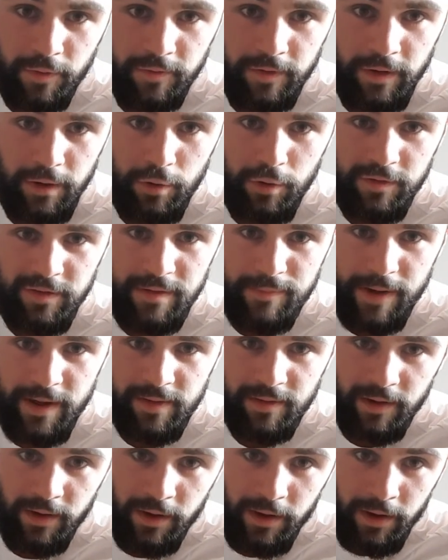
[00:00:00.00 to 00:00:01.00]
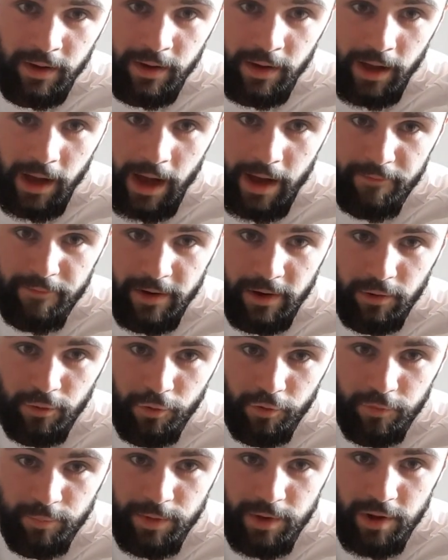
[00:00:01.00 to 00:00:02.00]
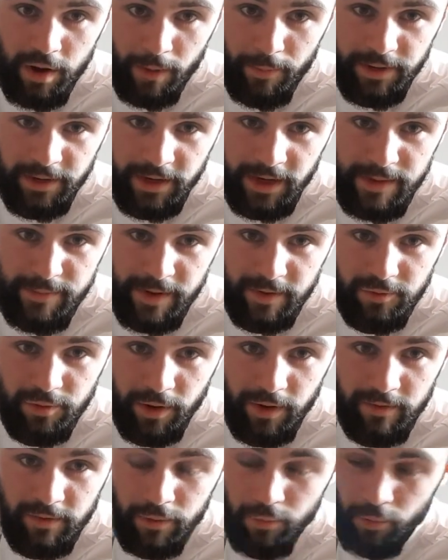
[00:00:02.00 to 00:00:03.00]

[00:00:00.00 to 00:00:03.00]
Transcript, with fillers: non c'est Ultimate, avec le Spider-Man remasterisé.